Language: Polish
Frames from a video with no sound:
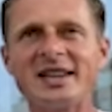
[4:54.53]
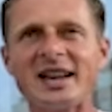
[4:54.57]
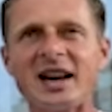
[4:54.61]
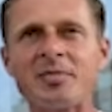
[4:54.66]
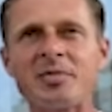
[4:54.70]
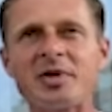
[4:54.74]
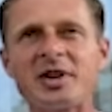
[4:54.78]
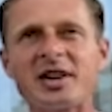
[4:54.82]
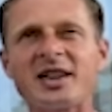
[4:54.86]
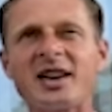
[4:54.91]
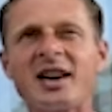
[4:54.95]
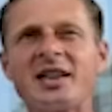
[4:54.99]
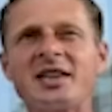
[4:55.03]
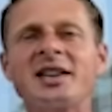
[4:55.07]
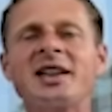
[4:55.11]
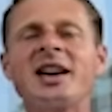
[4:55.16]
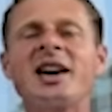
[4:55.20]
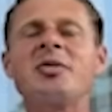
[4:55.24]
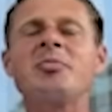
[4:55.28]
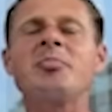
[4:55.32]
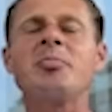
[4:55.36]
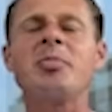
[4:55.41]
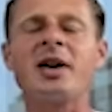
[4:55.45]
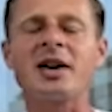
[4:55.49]
Amerykanie
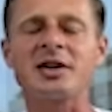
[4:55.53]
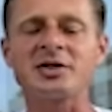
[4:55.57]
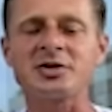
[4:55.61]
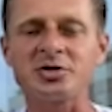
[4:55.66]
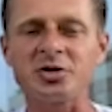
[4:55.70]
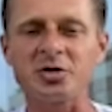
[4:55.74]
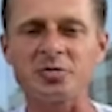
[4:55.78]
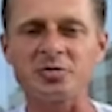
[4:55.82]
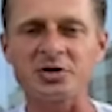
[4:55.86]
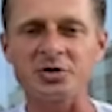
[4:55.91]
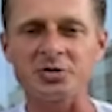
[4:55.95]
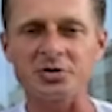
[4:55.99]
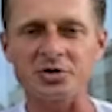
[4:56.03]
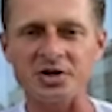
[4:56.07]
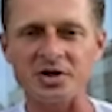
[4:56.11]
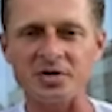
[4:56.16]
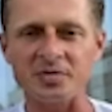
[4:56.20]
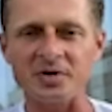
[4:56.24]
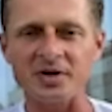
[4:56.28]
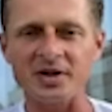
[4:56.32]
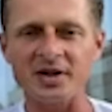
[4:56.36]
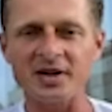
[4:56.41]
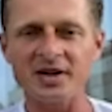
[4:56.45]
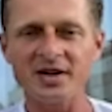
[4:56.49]
grają bardzo dobrze u
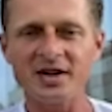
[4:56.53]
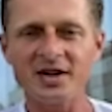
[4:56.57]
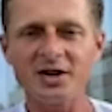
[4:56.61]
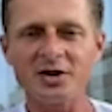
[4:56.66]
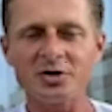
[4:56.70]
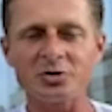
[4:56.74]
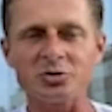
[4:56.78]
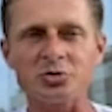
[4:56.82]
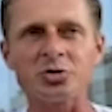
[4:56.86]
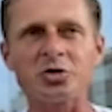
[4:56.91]
siebie, mhm.